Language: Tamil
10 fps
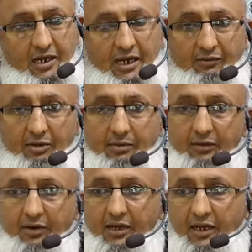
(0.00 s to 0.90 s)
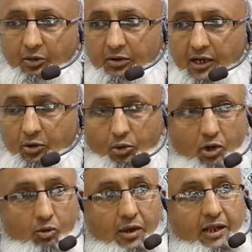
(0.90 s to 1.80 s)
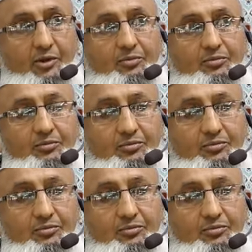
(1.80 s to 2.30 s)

கணவன் மனைவிக்கிடையில் உண்டான உறவு வளரும்